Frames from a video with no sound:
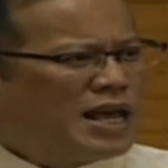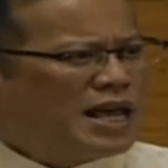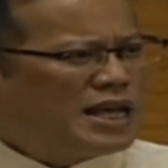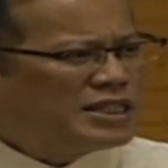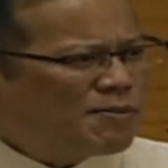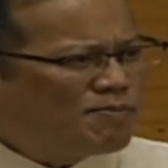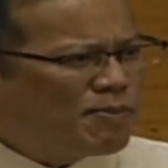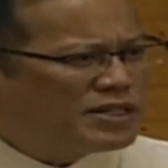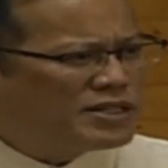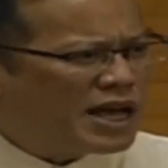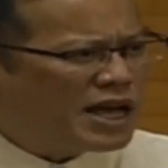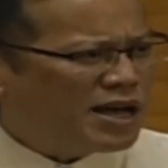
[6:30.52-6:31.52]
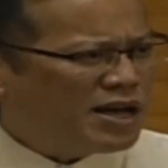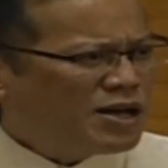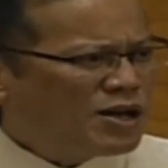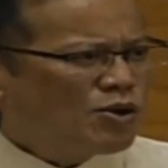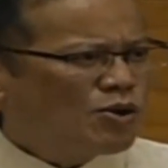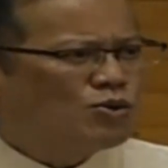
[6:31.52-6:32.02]
Isang bansa
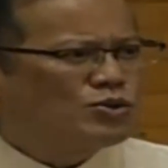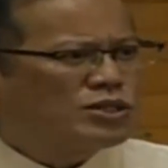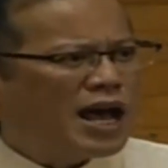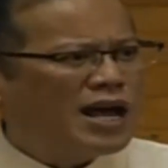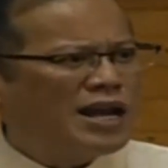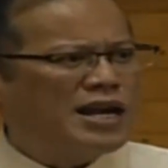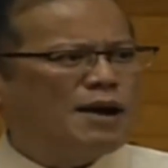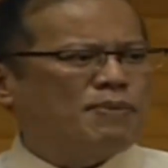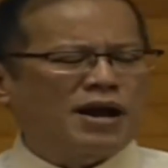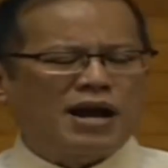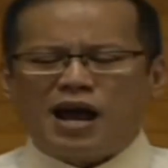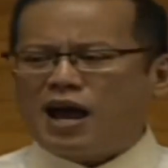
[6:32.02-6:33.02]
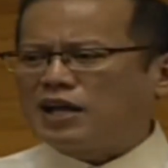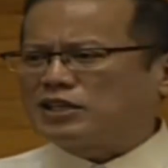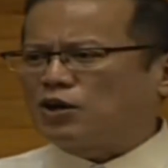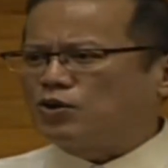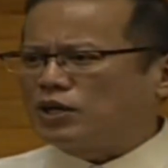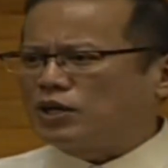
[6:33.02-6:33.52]
kung saan ang
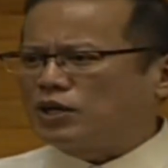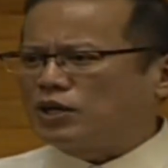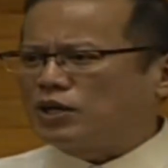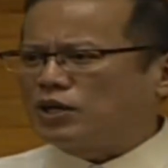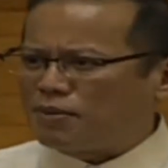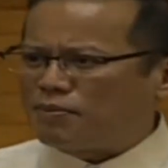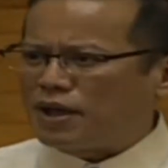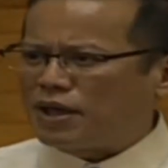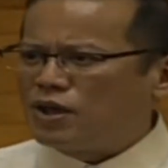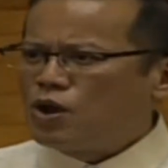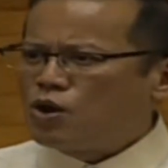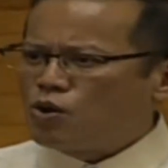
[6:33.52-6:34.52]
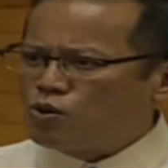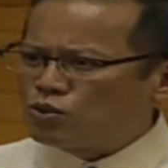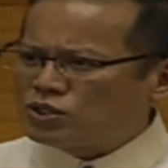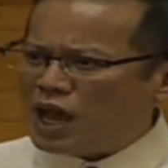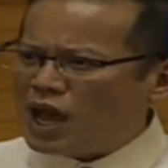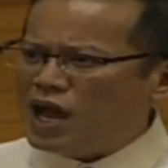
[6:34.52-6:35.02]
pagkakataon ay abot kamay, kung
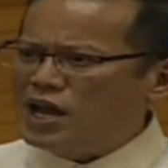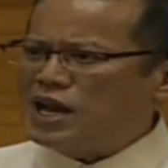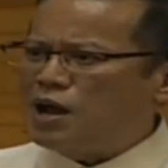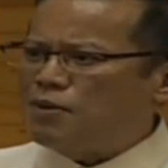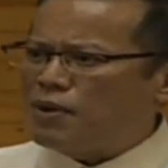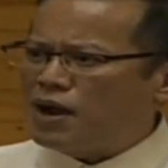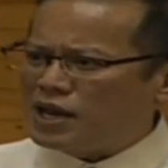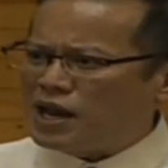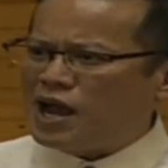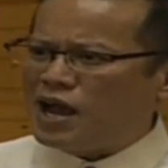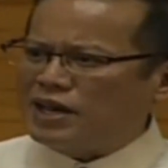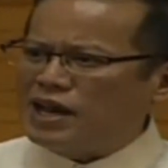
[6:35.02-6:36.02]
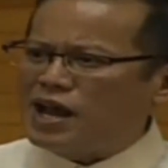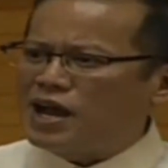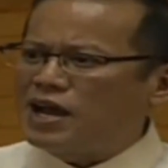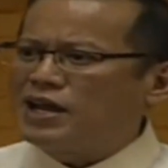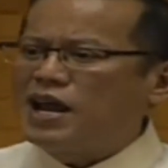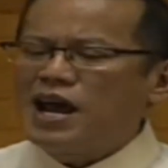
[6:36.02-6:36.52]
saan ang mga
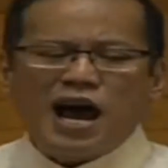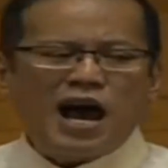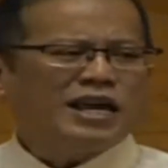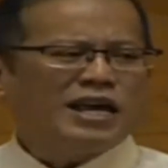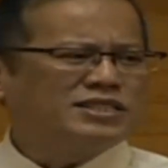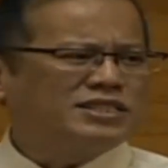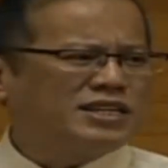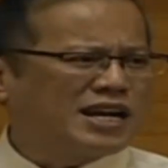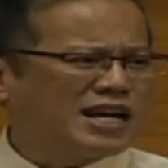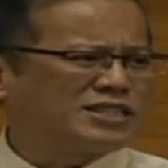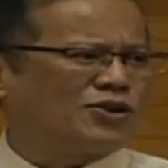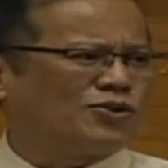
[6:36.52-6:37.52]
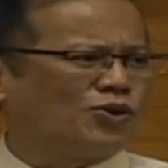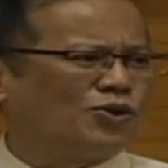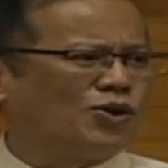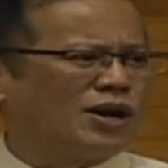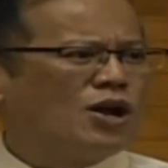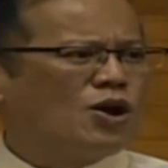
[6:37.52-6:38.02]
nangangailangan ay
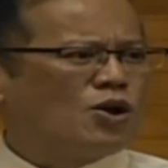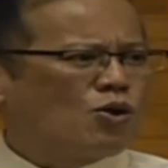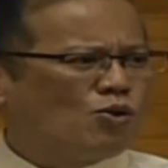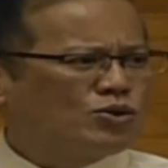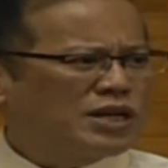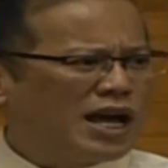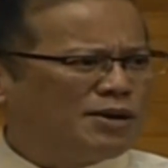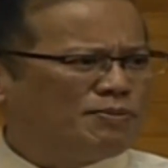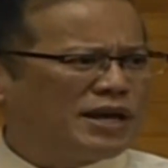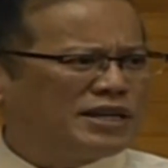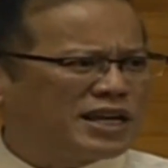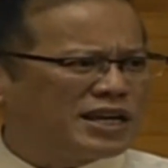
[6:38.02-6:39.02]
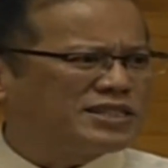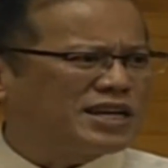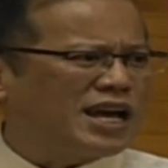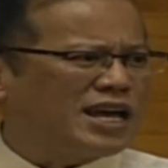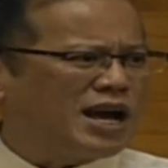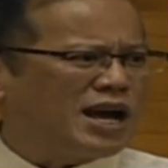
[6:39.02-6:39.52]
sinasakluluhan, kung saan may
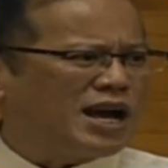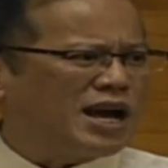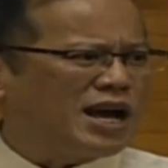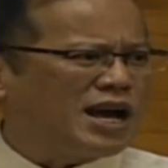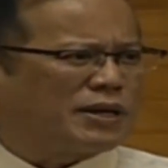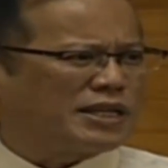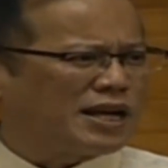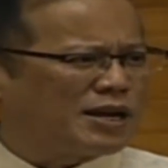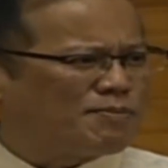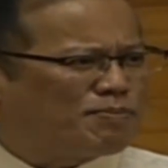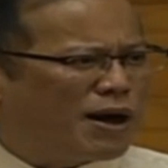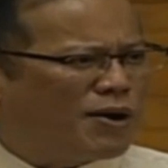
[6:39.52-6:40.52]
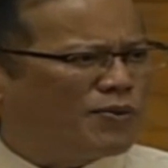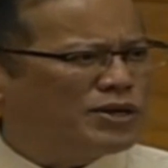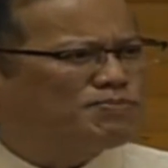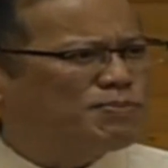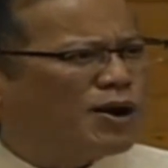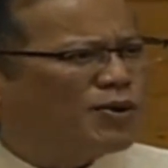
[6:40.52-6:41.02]
saysay ang bawat patak ng pawis,
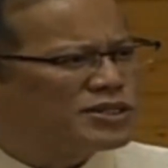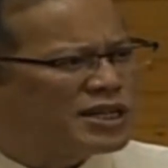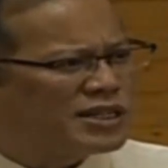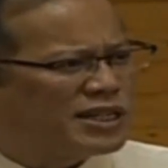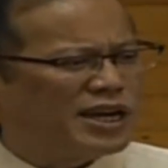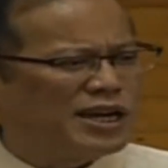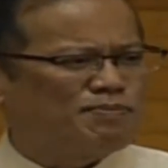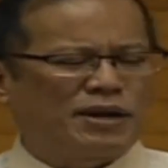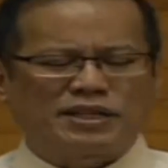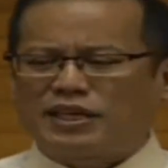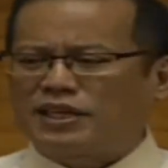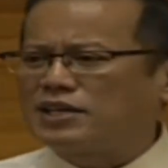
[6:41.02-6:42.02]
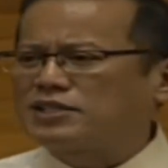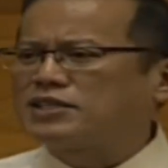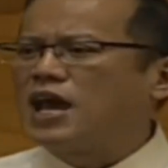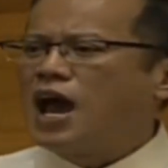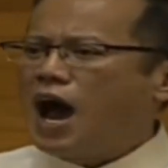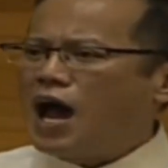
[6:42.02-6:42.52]
bawat sandali ng pagtitiis,
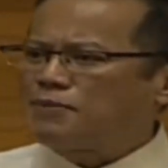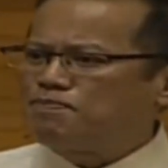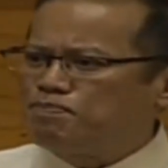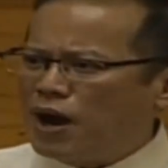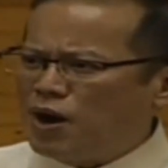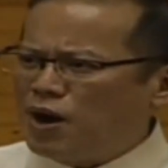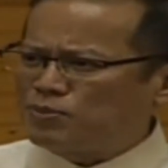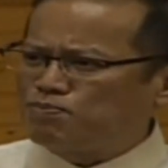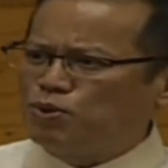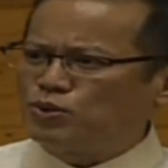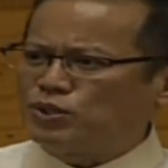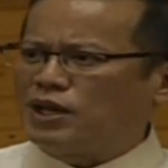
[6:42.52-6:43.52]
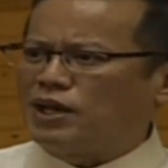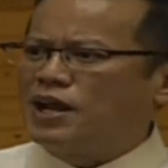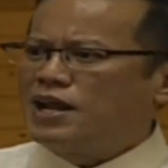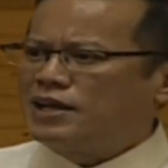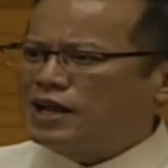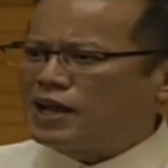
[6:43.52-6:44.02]
at bawat butil
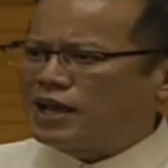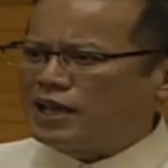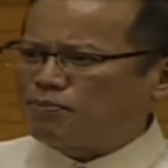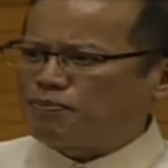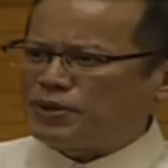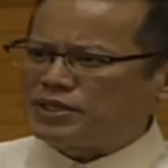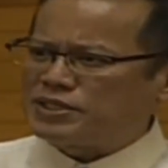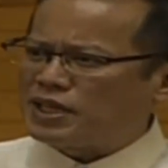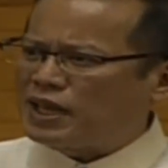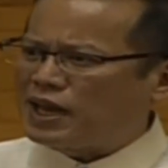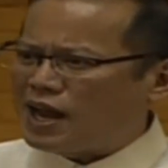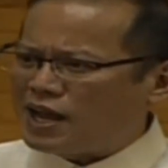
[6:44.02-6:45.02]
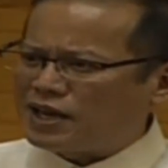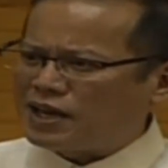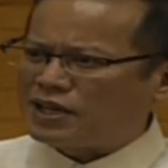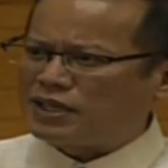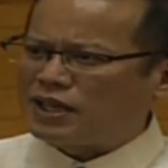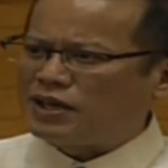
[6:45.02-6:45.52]
ng hinagpis na dinaanan
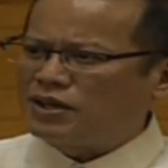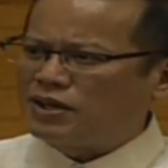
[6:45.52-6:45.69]
natin.